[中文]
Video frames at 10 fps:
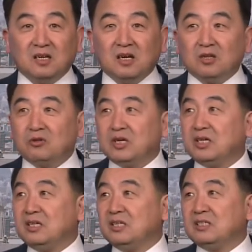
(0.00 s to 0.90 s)
所
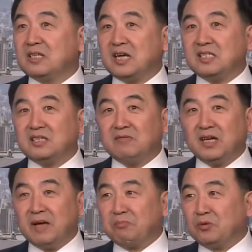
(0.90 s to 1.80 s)
以在新闻
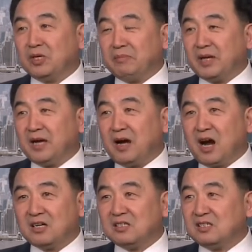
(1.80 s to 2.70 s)
联播里面，
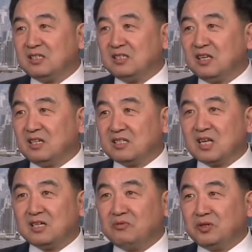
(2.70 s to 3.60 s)
二十、
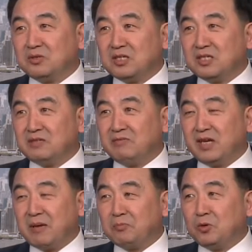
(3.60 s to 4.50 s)
三十分钟的新闻
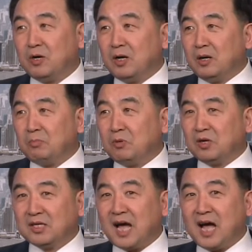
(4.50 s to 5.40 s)
联播，播
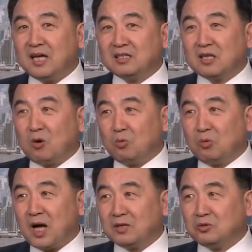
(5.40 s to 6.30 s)
了他到武
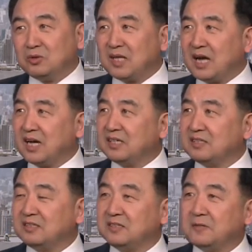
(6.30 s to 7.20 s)
汉去，大概
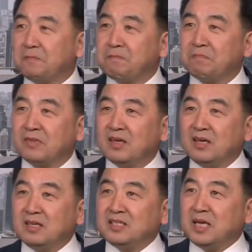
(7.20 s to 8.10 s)
是
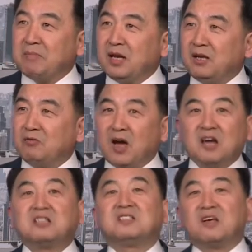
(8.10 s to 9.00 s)
前面六
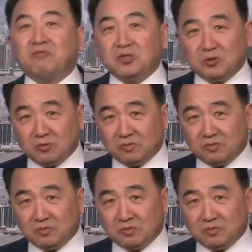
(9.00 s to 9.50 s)
二十三分钟，